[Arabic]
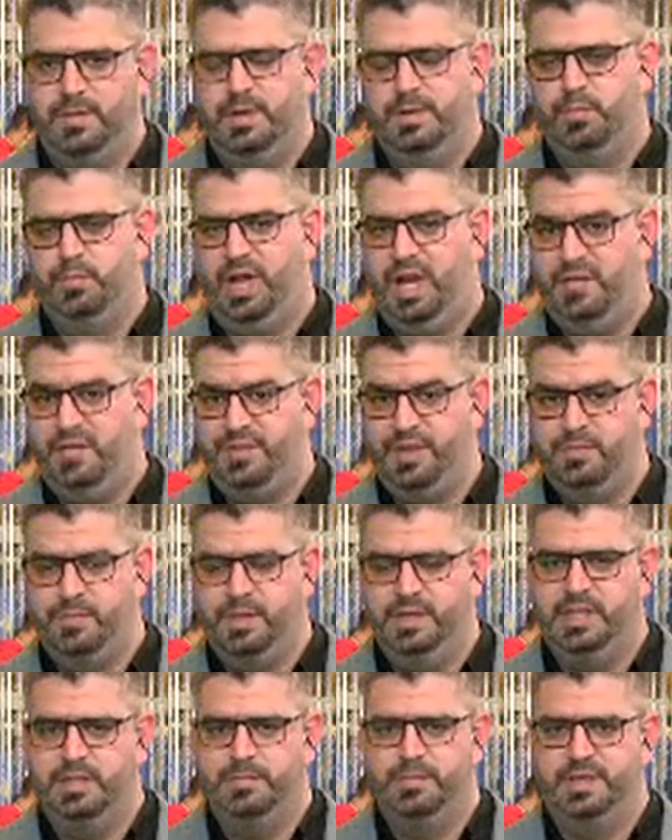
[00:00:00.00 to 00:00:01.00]
محافظ
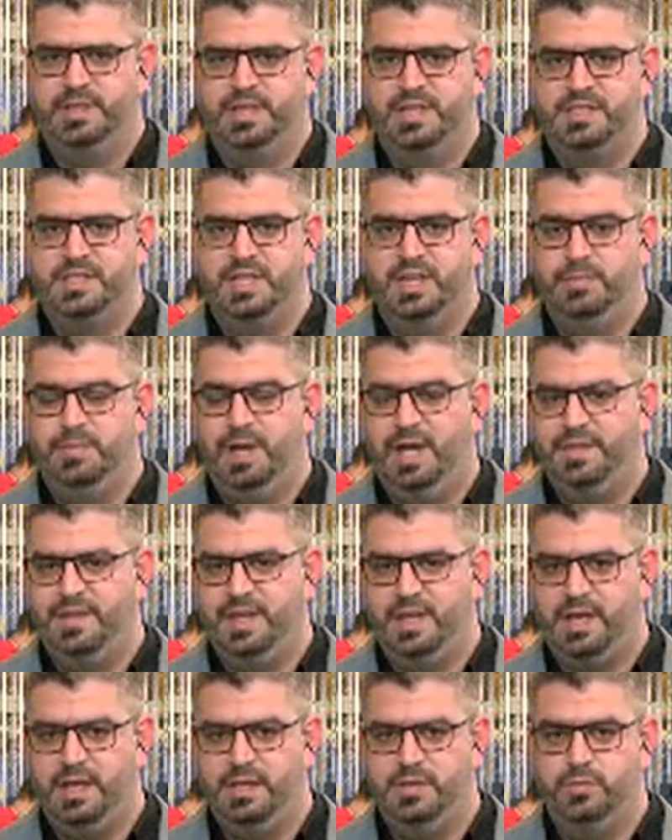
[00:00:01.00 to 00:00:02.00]
البنك المركزي، البعض
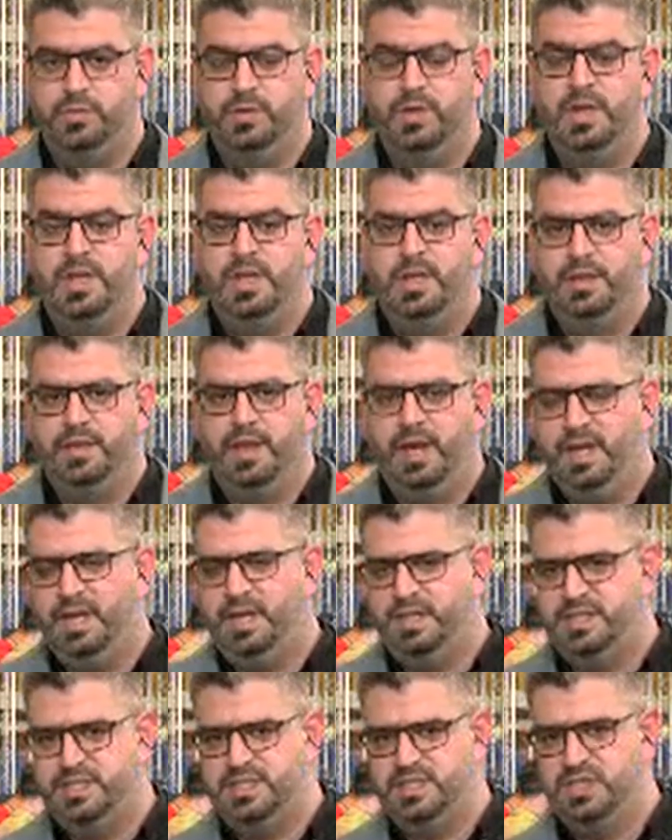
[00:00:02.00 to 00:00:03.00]
يرى انه
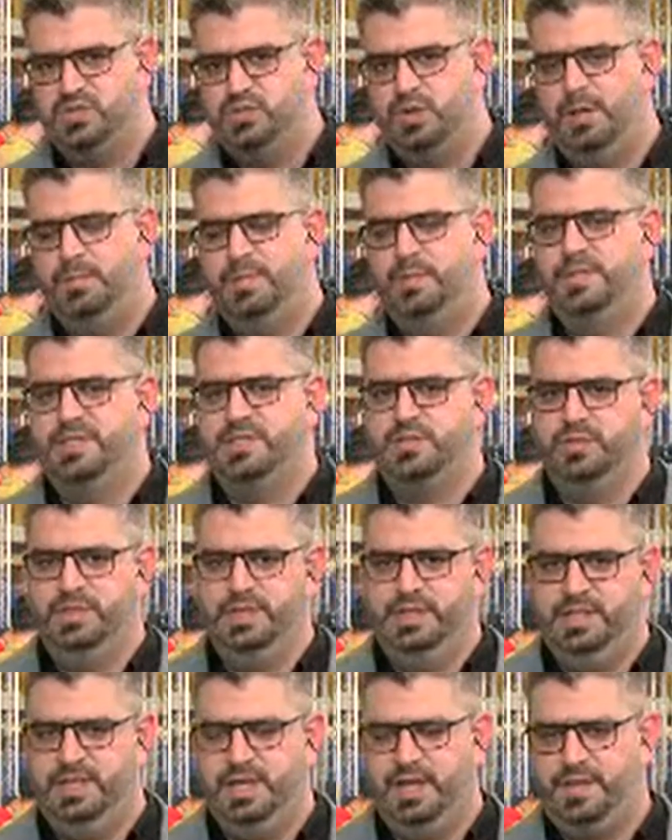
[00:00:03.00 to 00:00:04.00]
ظاهره استجواب
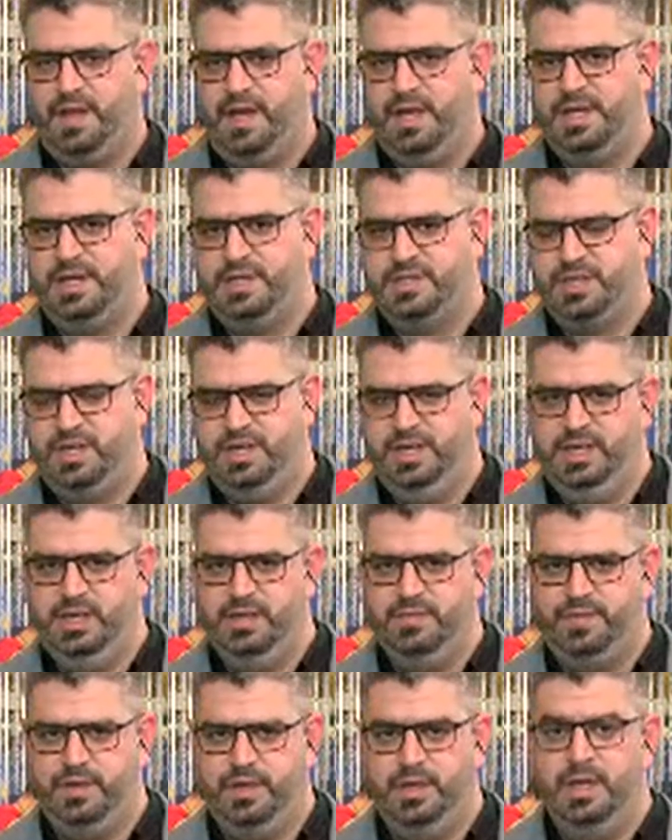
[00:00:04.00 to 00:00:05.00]
المسؤولين هي ظاهره
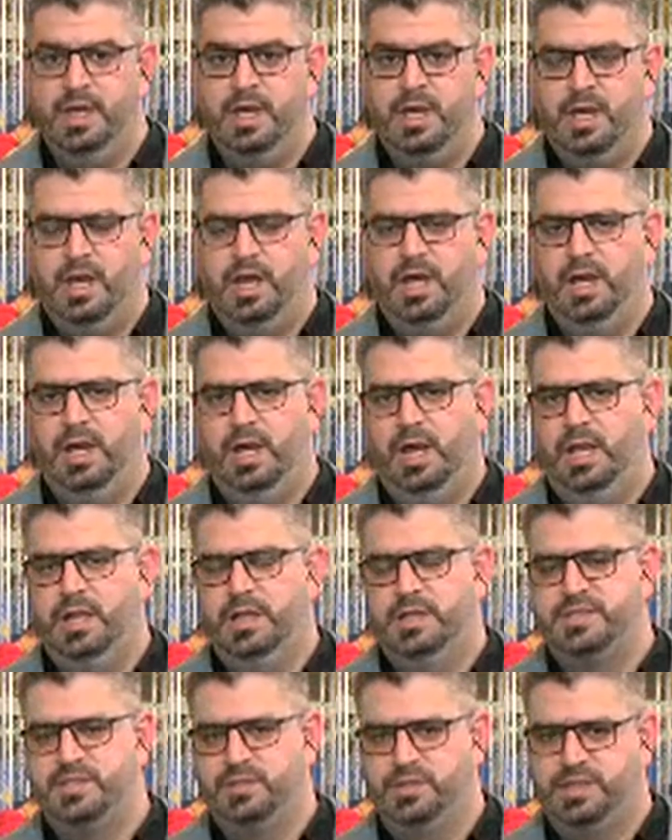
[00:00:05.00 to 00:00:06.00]
صحيه في
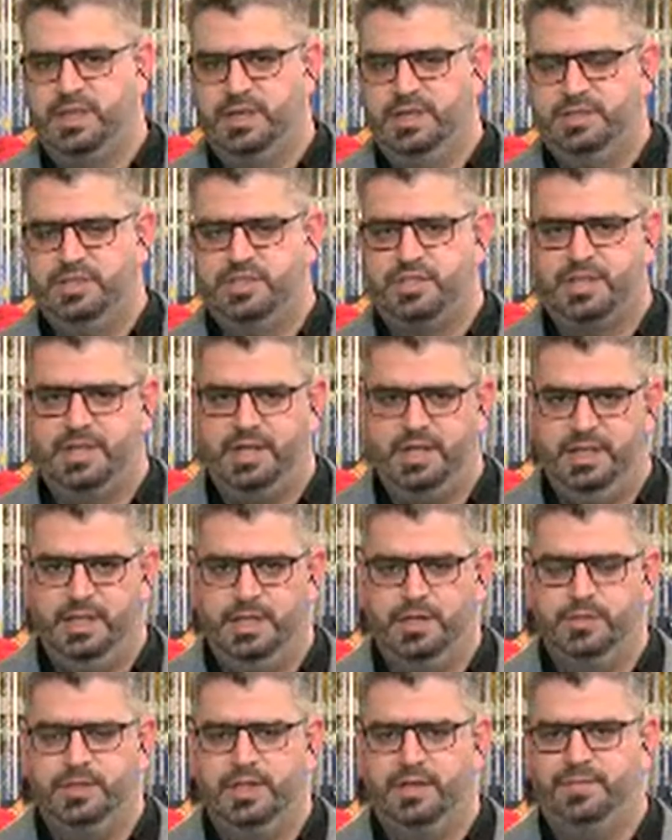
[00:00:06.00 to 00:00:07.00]
السلطه
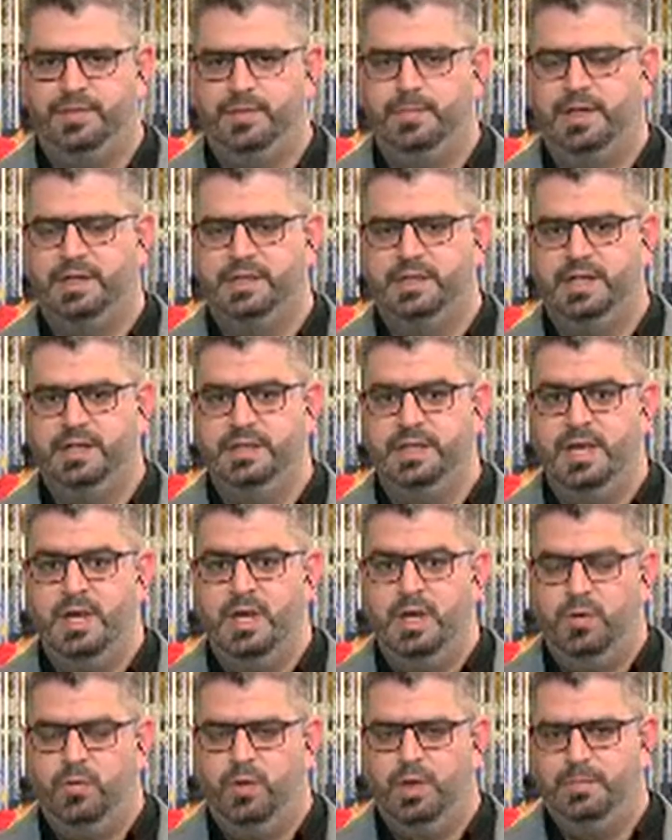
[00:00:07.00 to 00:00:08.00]
التشريعيه هنا في بغداد،
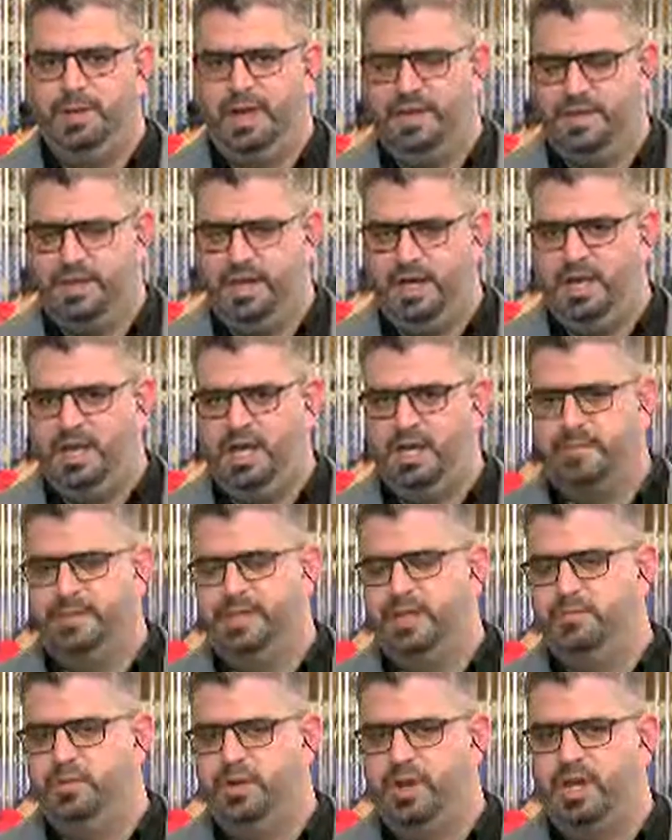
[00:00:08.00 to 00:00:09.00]
والبعض الاخر
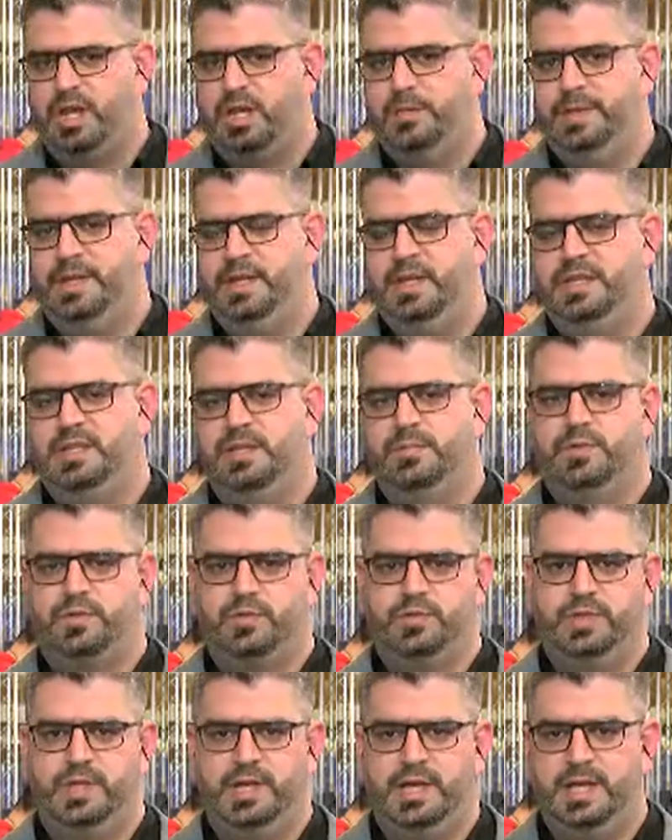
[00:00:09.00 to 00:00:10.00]
من المراقبين
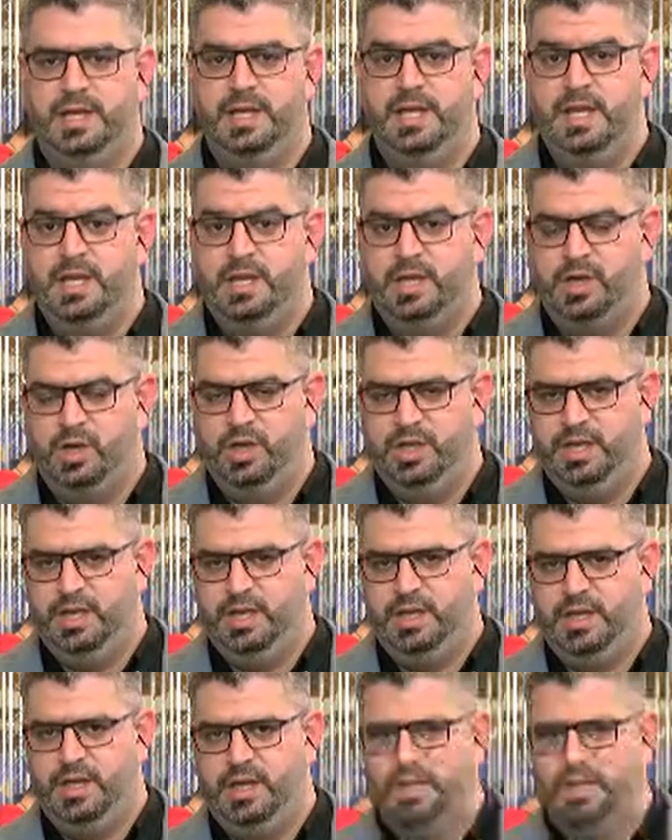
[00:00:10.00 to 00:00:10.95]
يعتبرونها هي